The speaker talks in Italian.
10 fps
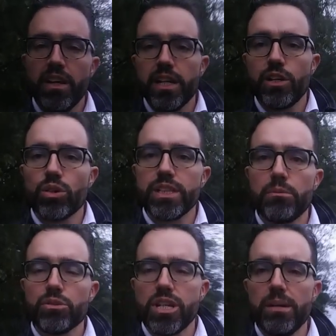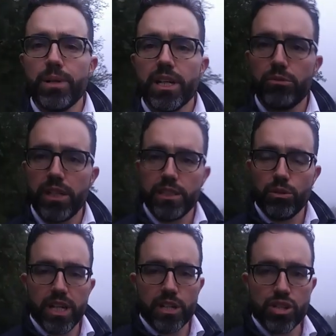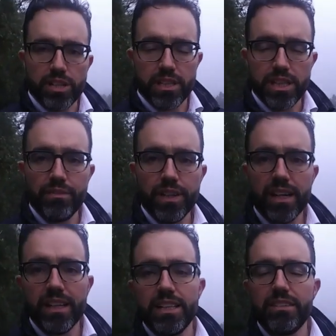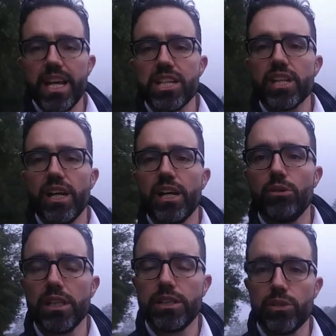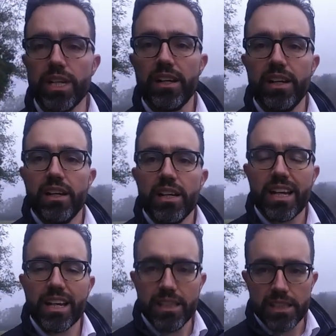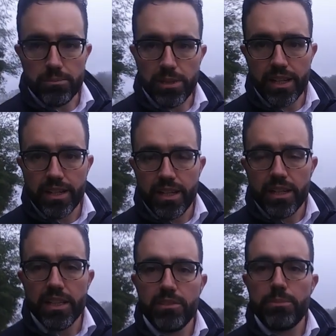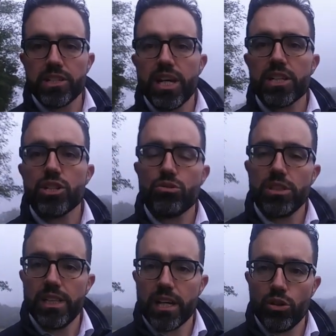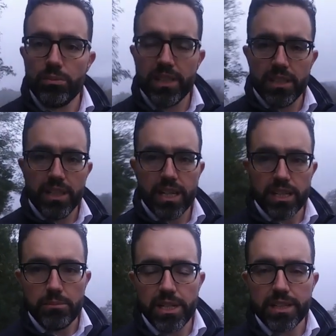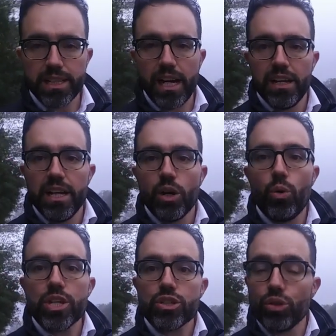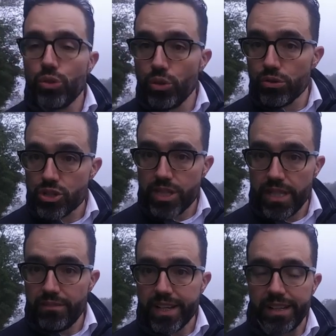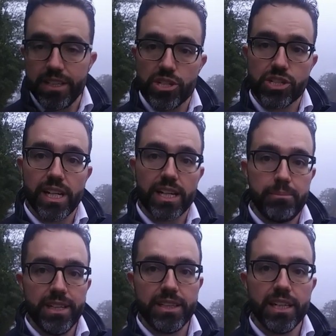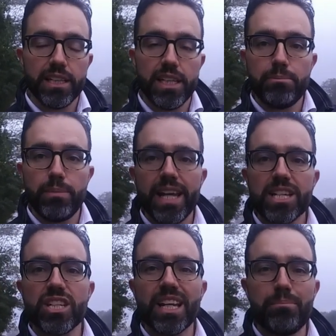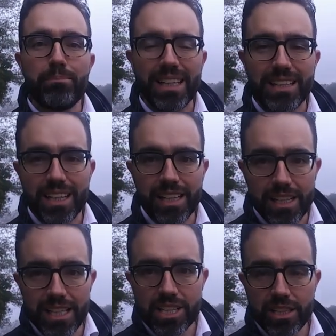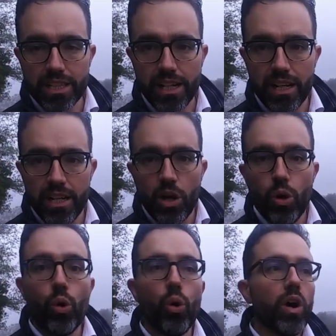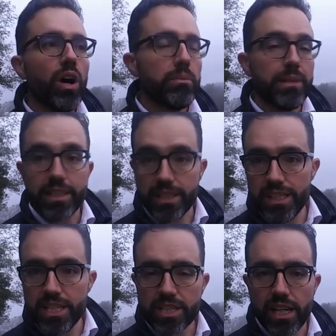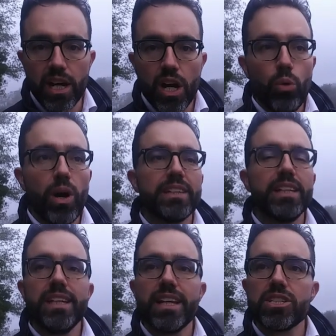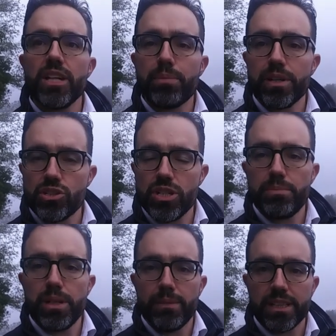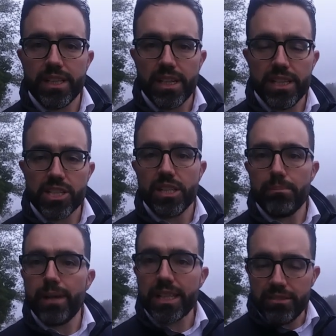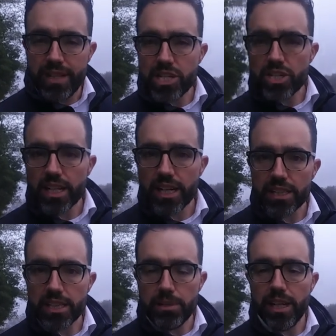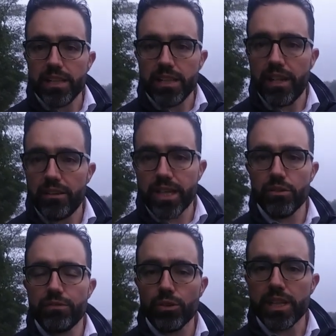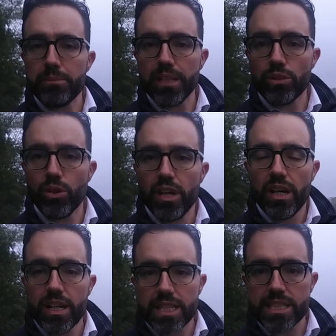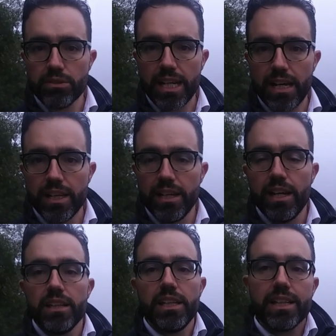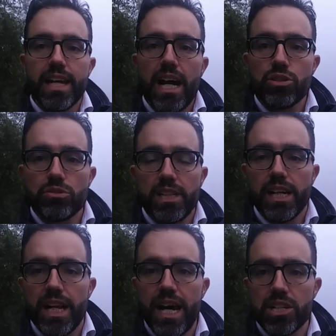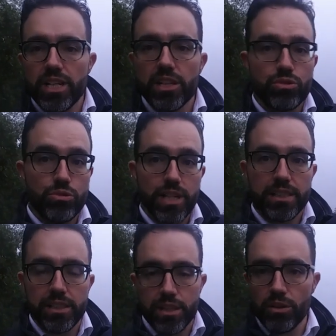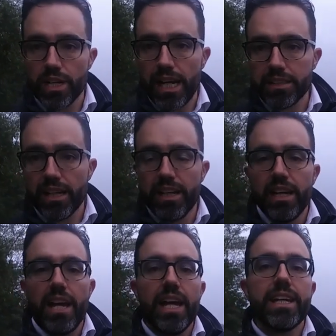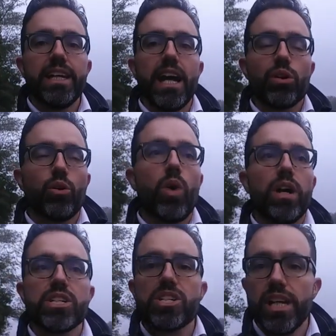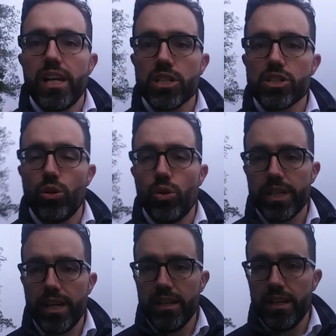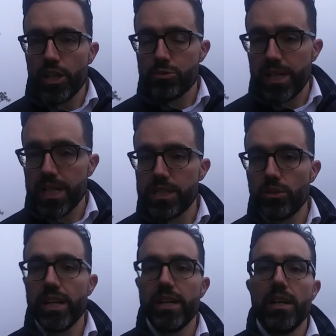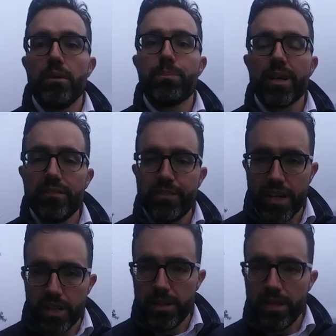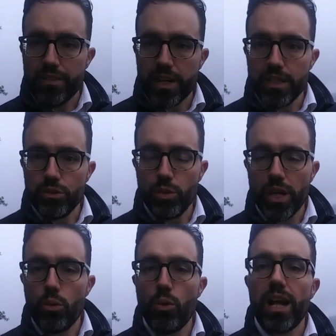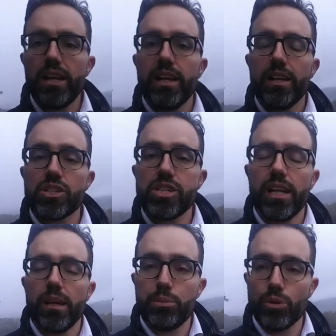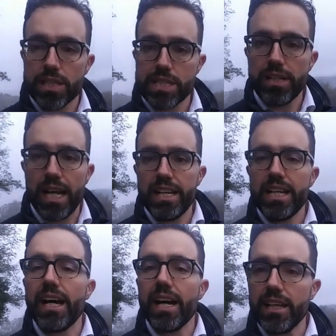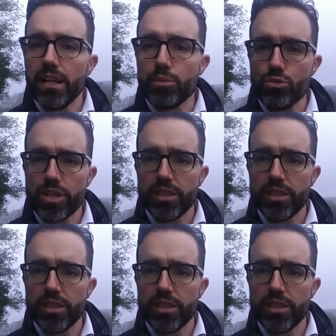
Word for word: Ricordiamo sempre che una teoria scientifica deve essere anche una teoria credibile, deve basarsi su degli argomenti di credibilità. Questo non significa necessariamente che debba essere materialistica, o eh, materialista o attenersi a principi materialisti, ma deve essere credibile, deve avere un fondamento razionale. Nel caso della casa, scusate di roccata, è chiaro quale sia la storia, la spiegazione preferibile fra le due, quale sia la più razionale e anche la più